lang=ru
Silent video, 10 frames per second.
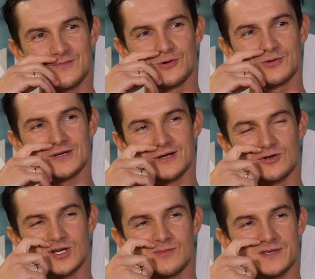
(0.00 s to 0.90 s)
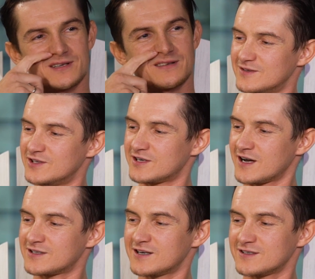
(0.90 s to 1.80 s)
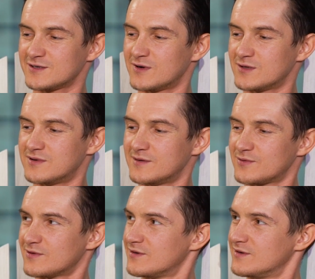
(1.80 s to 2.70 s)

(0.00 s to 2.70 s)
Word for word: Пукнуть хорошая мысль. Никогда не ебал бабку.